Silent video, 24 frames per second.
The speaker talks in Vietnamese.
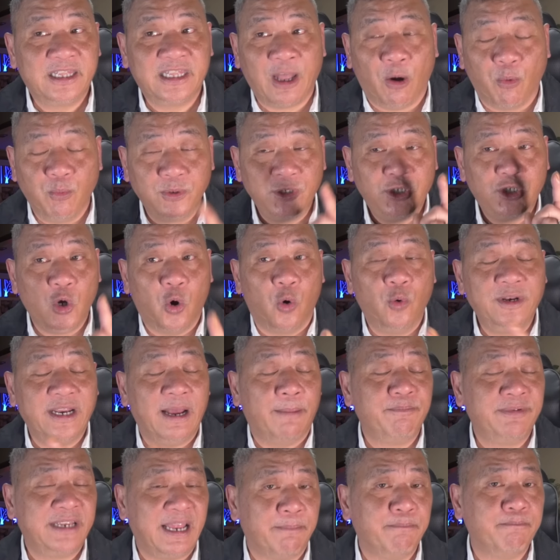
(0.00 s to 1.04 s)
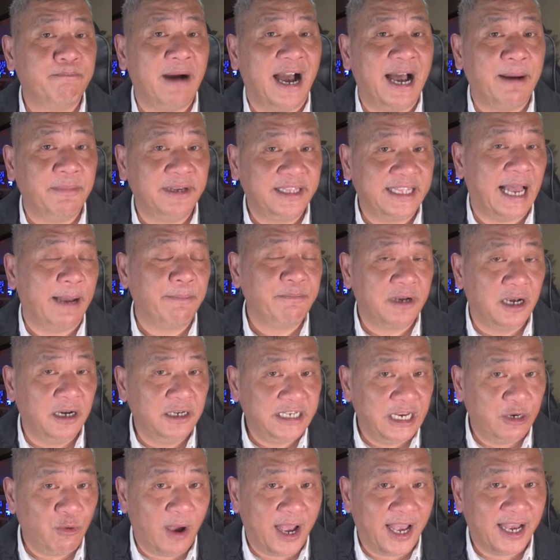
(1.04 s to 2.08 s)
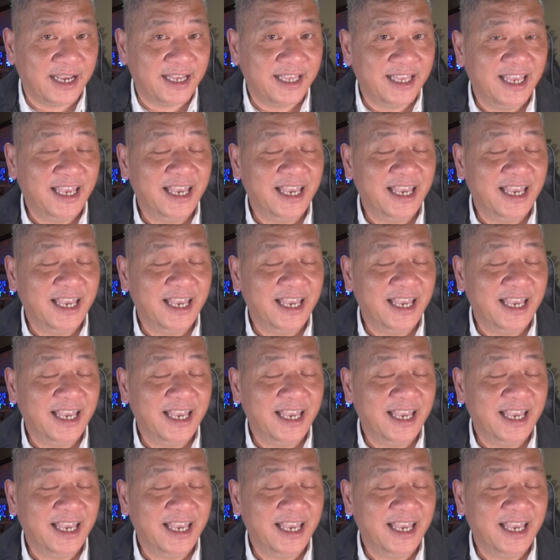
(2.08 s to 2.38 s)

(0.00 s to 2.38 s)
tổng số 538 cử tri đoàn